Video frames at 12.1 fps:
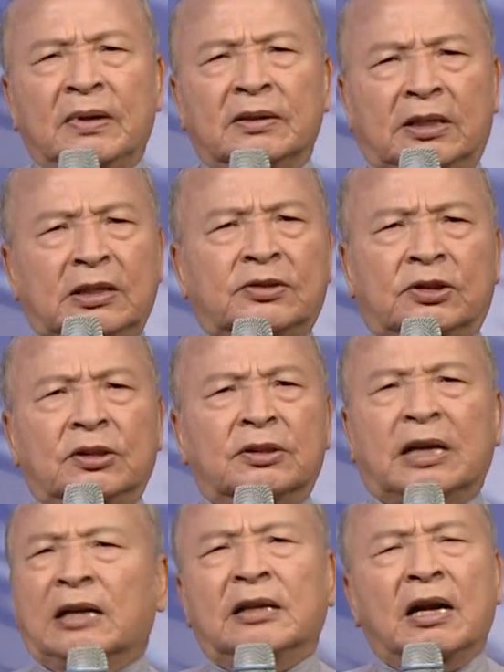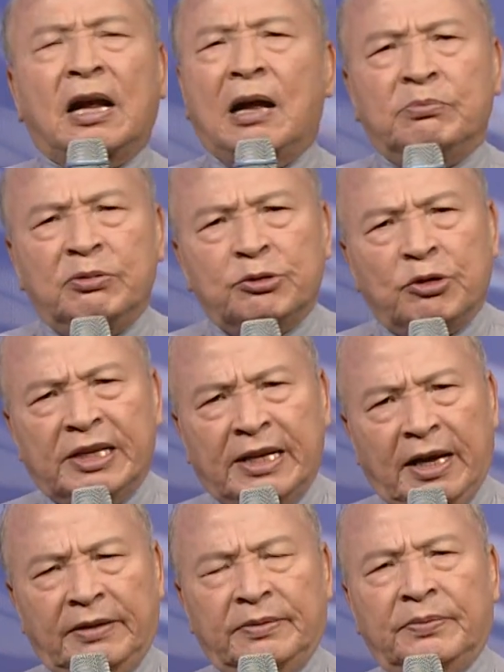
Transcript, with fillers: 其实常常看不顺眼，